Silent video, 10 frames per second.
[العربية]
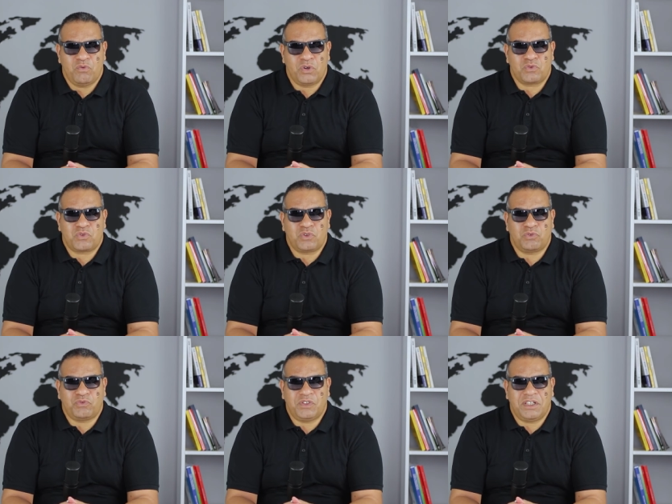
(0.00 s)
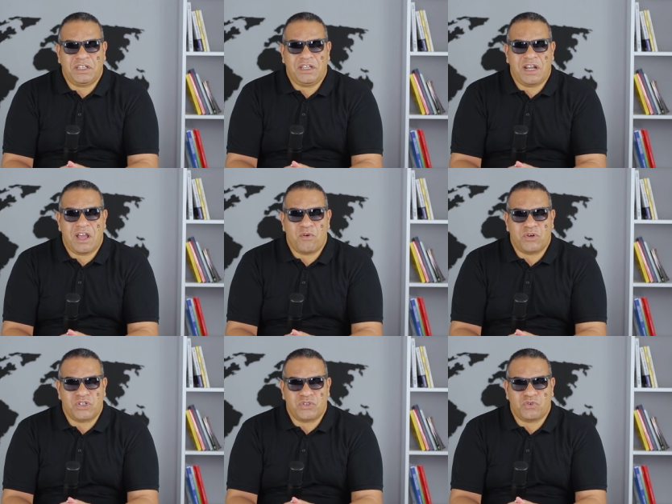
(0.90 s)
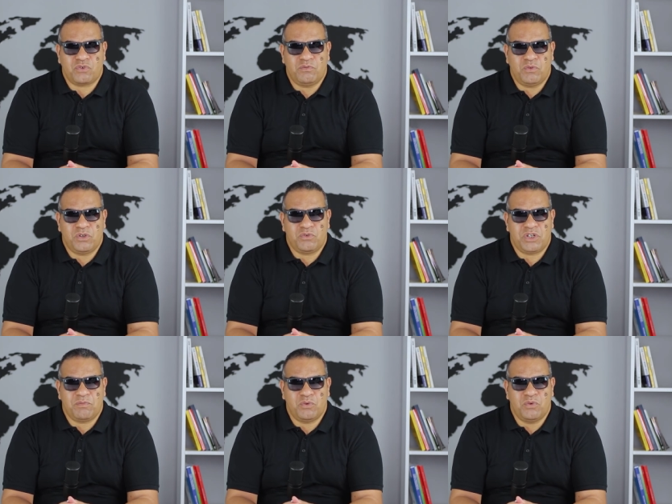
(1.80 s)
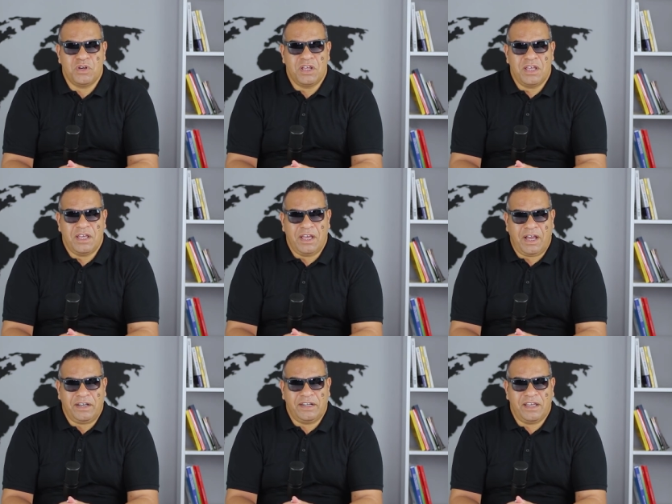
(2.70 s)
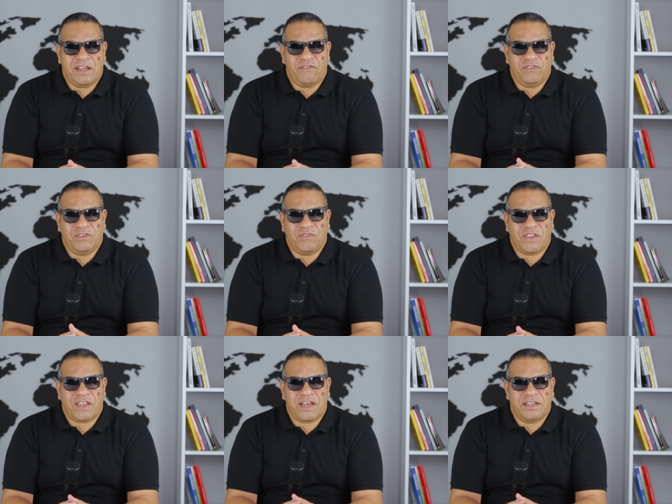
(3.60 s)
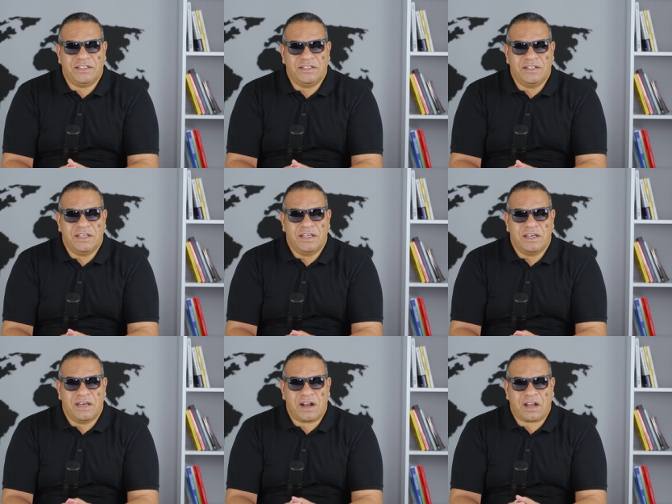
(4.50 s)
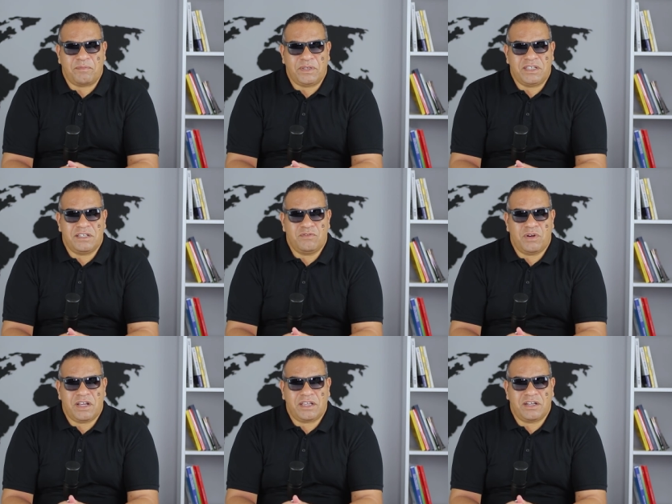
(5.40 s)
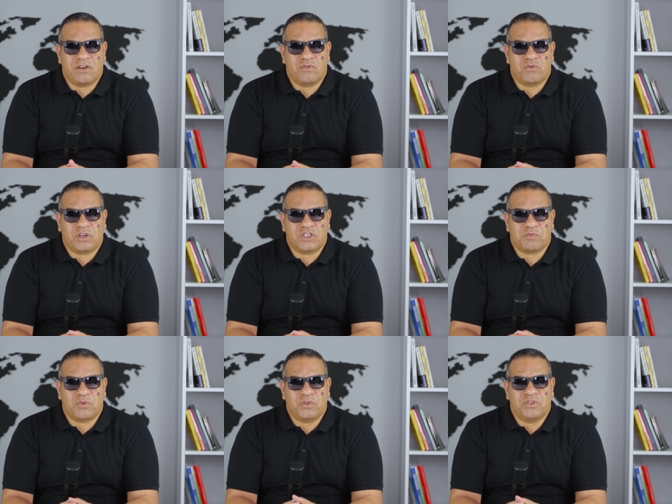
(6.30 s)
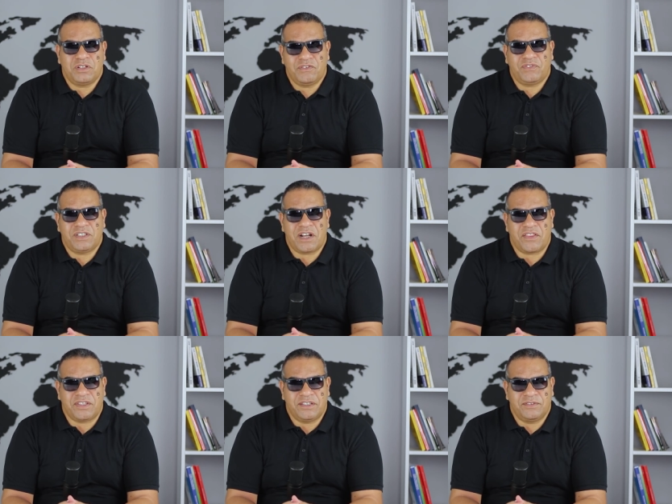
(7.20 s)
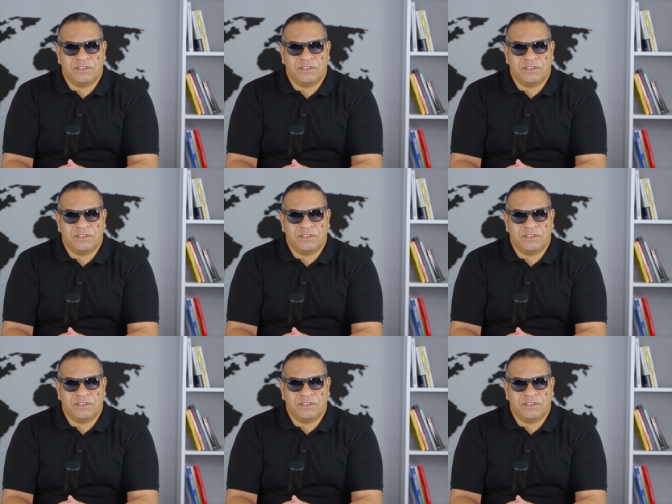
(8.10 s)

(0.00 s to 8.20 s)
وننصت فيه إلى هواجسكم ونجيب عنها في فضاء رقمي ولكنه قسم افتراضي